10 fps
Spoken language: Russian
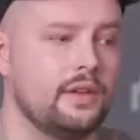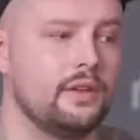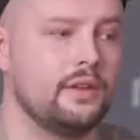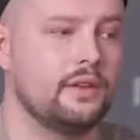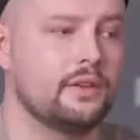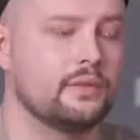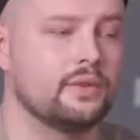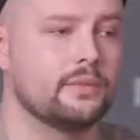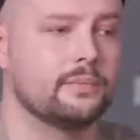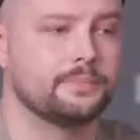И
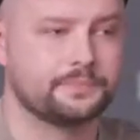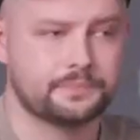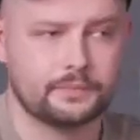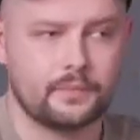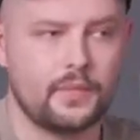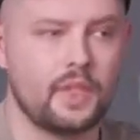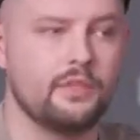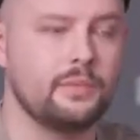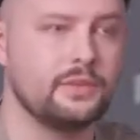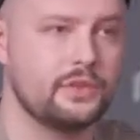вот
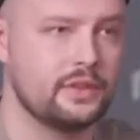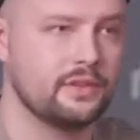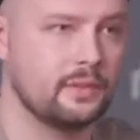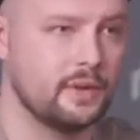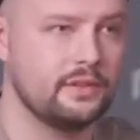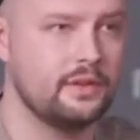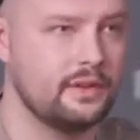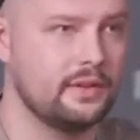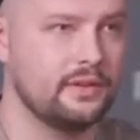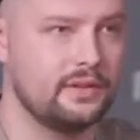вы мне сейчас
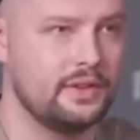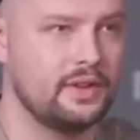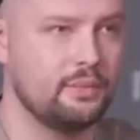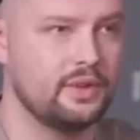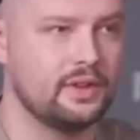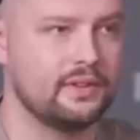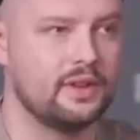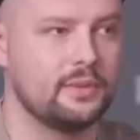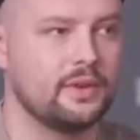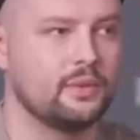замазали синяки под
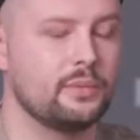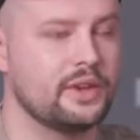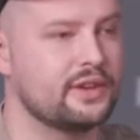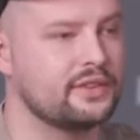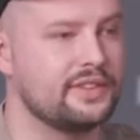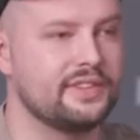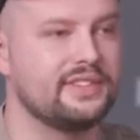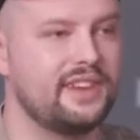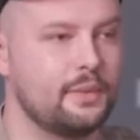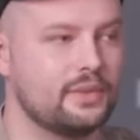глазами, но мне кажется, это
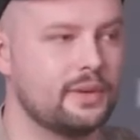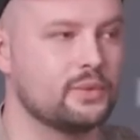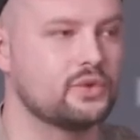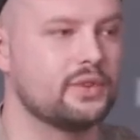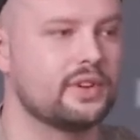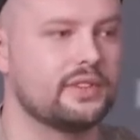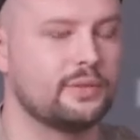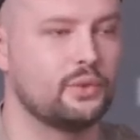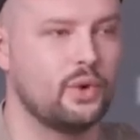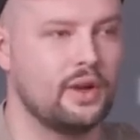зря, потому что
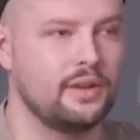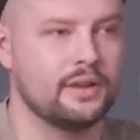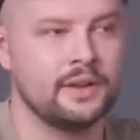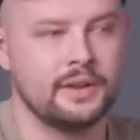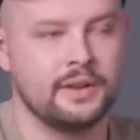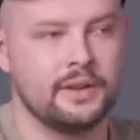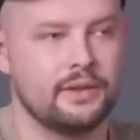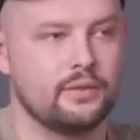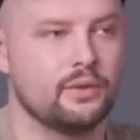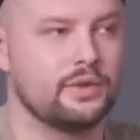концептуально
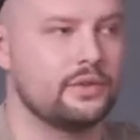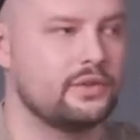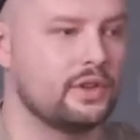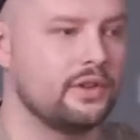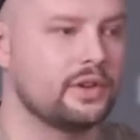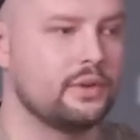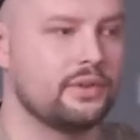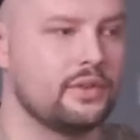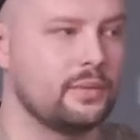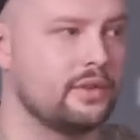вот, человек, который
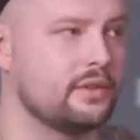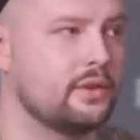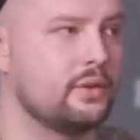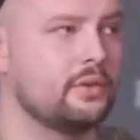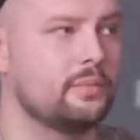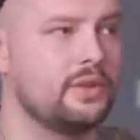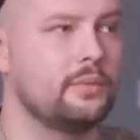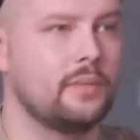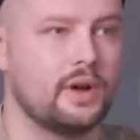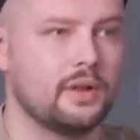занимается кино,
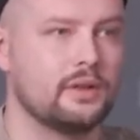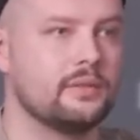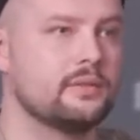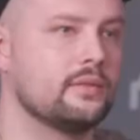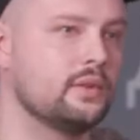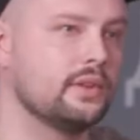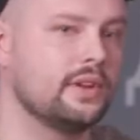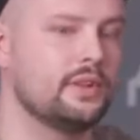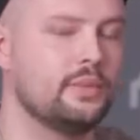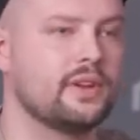спит мало. Вот,
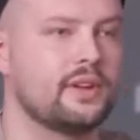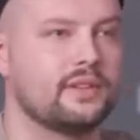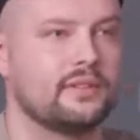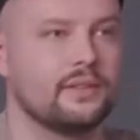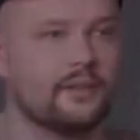и это прекрасно.